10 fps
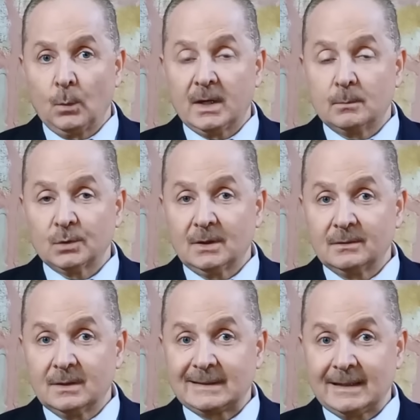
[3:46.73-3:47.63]
وهي
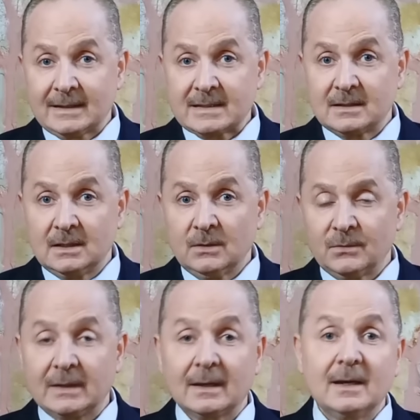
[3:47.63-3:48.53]
مضادات أكسدة
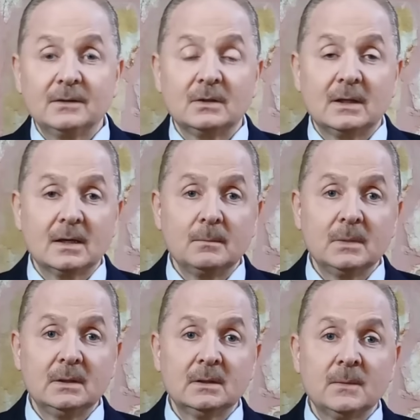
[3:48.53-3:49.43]
في غاية
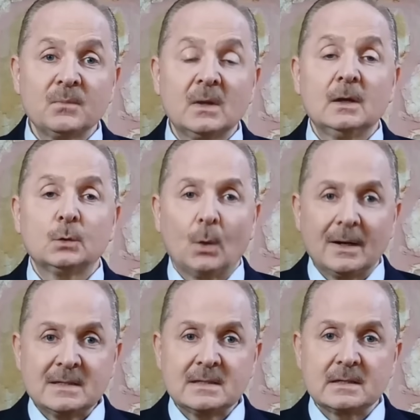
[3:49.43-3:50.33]
الأهمية
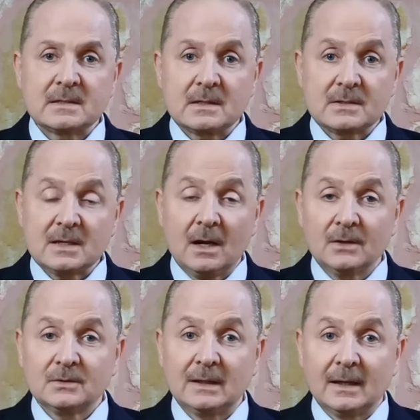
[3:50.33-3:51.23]
تعزز
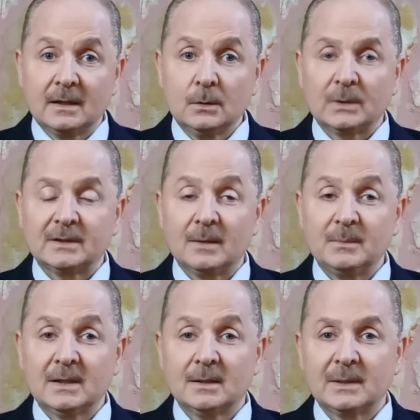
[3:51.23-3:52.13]
صحة العين
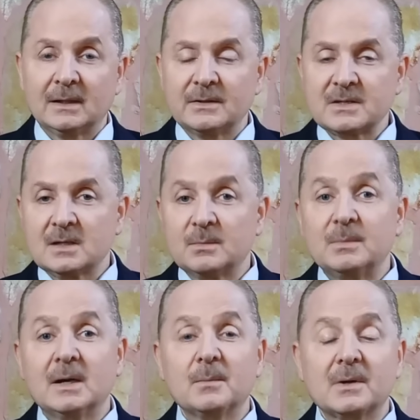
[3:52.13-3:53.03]
وتحميها من الإصابة
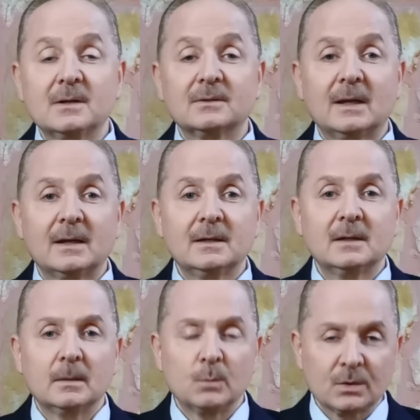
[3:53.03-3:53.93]
بأمراض
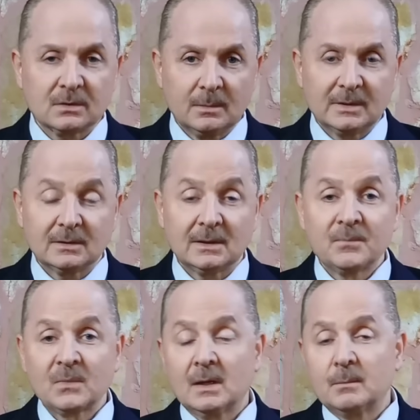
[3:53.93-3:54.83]
العين المرتبطة
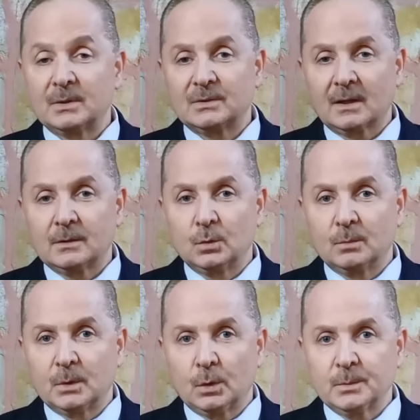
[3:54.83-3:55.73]

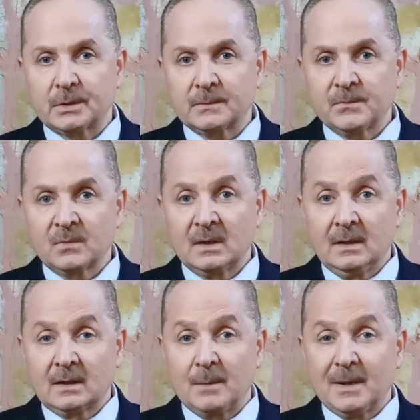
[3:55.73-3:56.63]
بالتقدم بالعمر
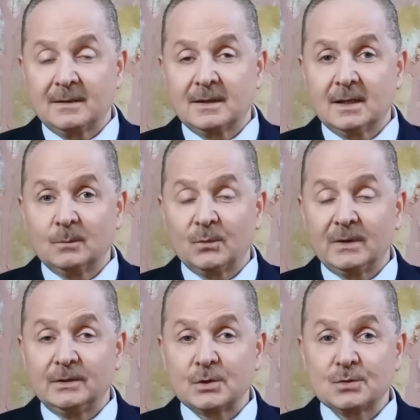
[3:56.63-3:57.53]
كما أنها
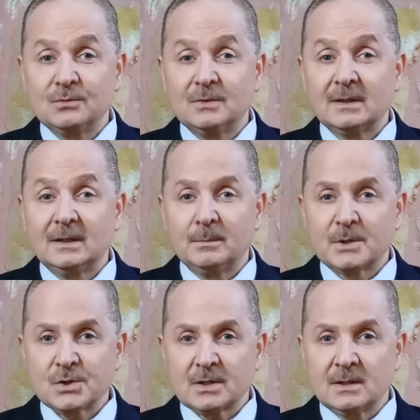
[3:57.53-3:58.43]
مفيدة جدا
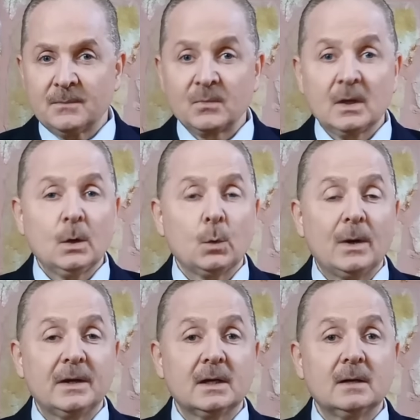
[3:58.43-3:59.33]
للبشرة
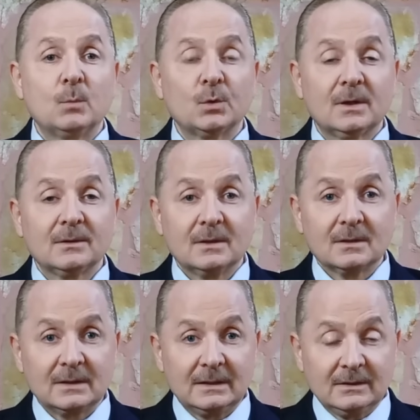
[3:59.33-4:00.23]
وهي
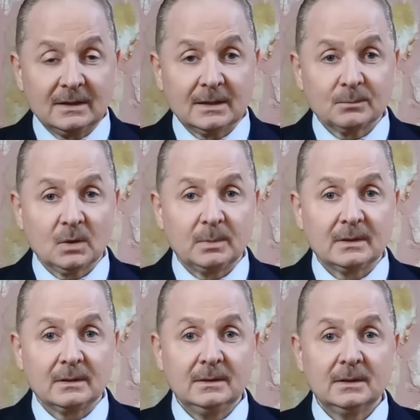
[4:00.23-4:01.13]
مضادات التهاب
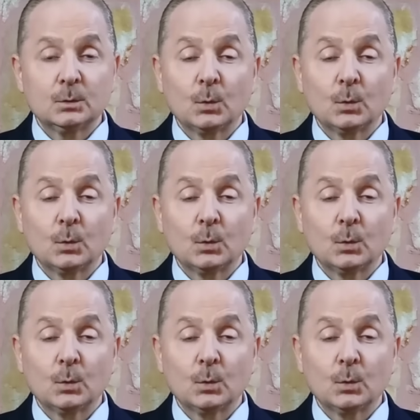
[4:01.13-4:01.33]
طبيعية